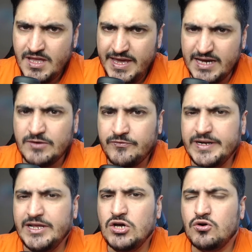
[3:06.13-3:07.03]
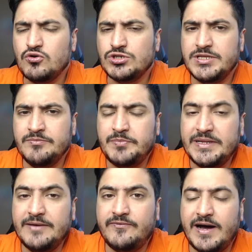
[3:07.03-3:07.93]
एक वीडियो कुछ दिन
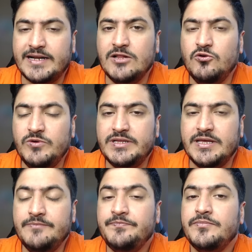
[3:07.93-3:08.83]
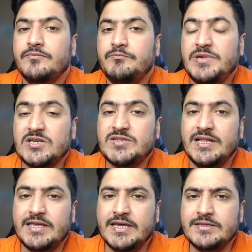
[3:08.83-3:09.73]
पहले वायरल हुई थी
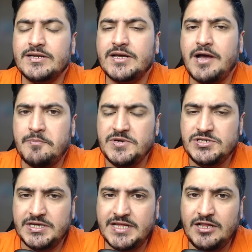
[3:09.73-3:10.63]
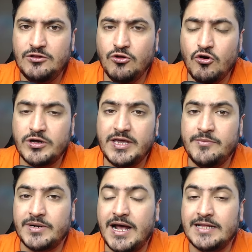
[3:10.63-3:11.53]
पीएसएल के अंदर काफ़ी ज़्यादा लोग
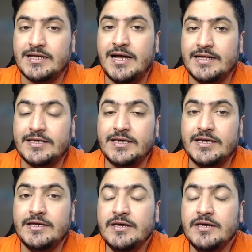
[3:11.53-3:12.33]
इमरान खान के